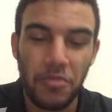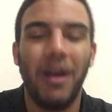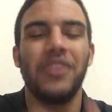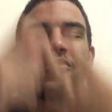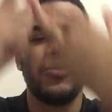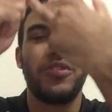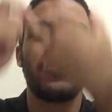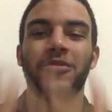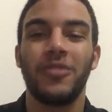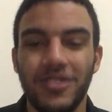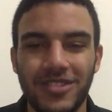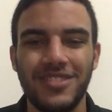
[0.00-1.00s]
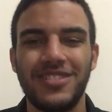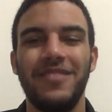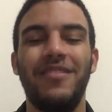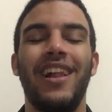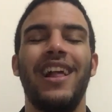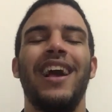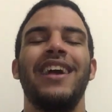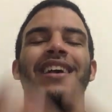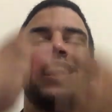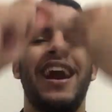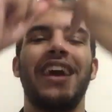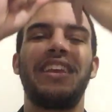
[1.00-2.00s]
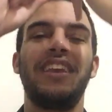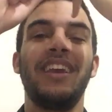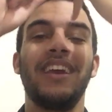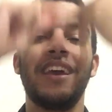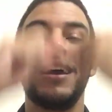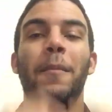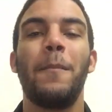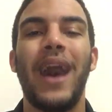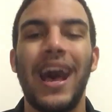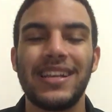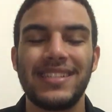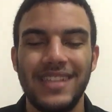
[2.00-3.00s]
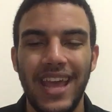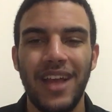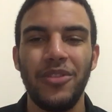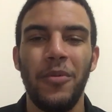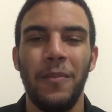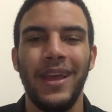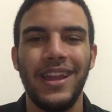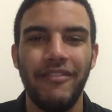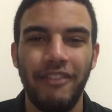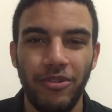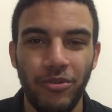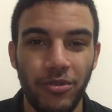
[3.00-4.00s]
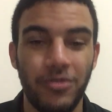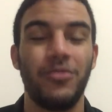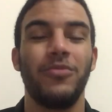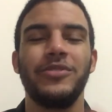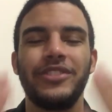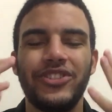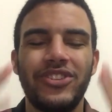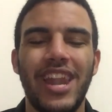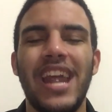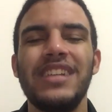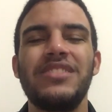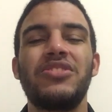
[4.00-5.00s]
o mais gostoso de se falar aqui, Marcelo Benevenuto. Os três